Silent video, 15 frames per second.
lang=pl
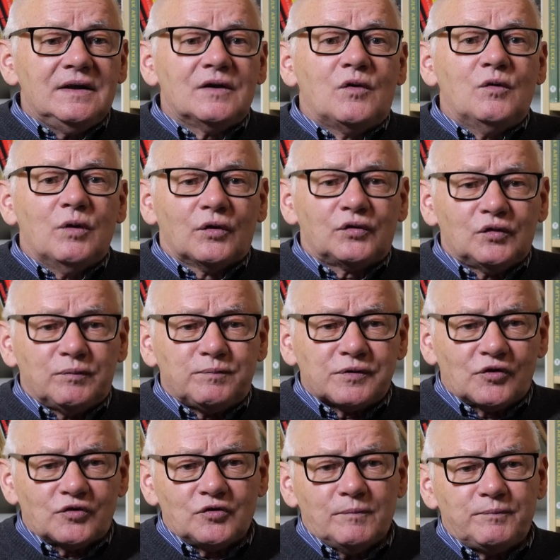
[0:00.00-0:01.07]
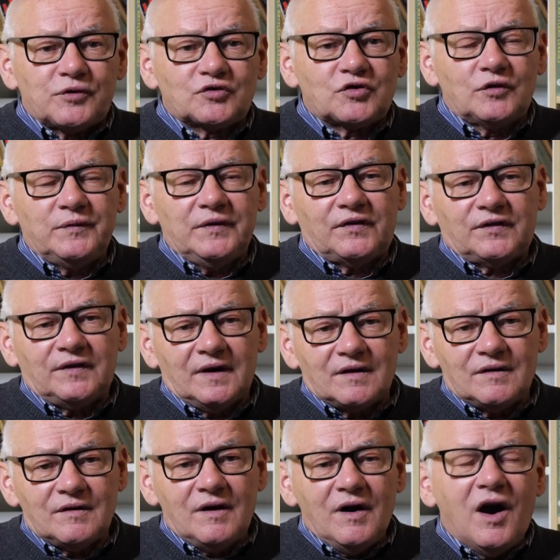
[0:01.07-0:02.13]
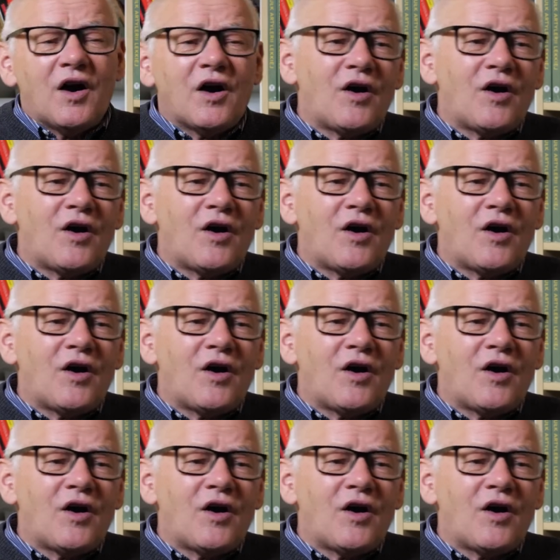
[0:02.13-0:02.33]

i głosu Proszowickiego.